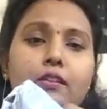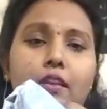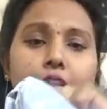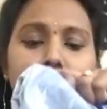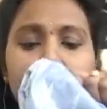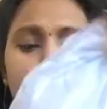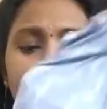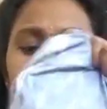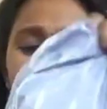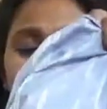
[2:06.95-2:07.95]
నేనైతే
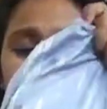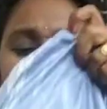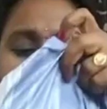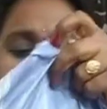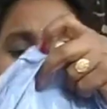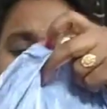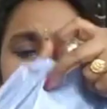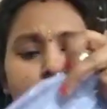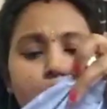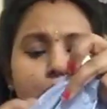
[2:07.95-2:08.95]
ఈ విధంగా
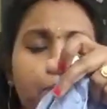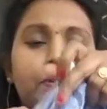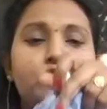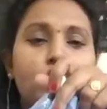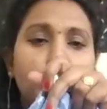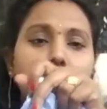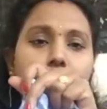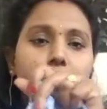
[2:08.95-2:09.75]
ఇది తెప్పించాను